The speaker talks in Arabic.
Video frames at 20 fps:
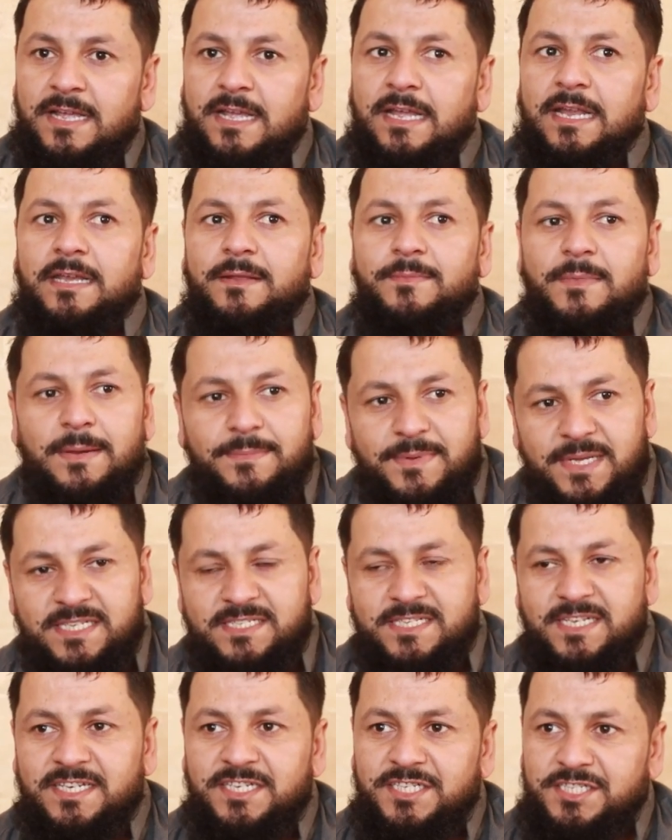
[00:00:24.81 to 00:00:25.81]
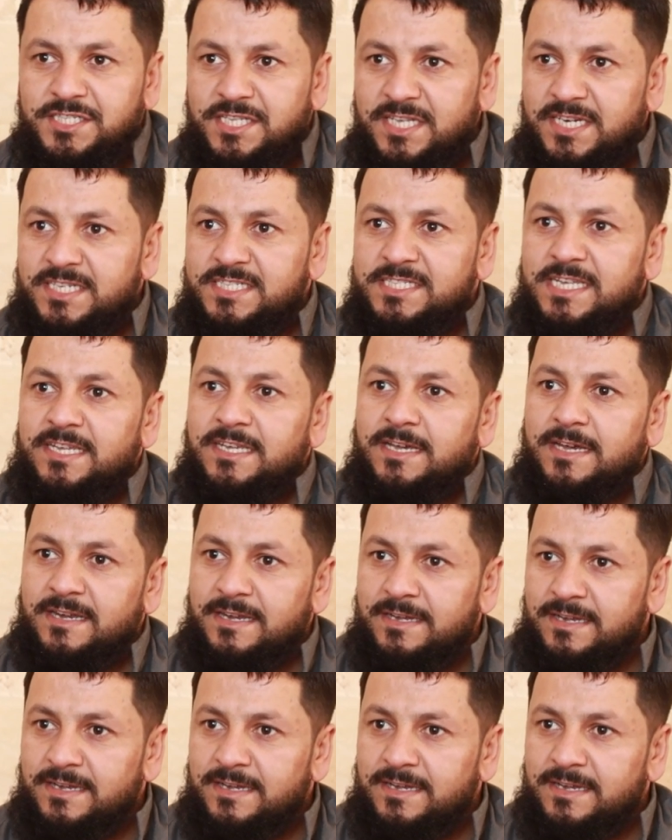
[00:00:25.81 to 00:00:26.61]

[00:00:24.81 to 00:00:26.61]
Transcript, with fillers: اللي ما بيحسن يشتري سيارة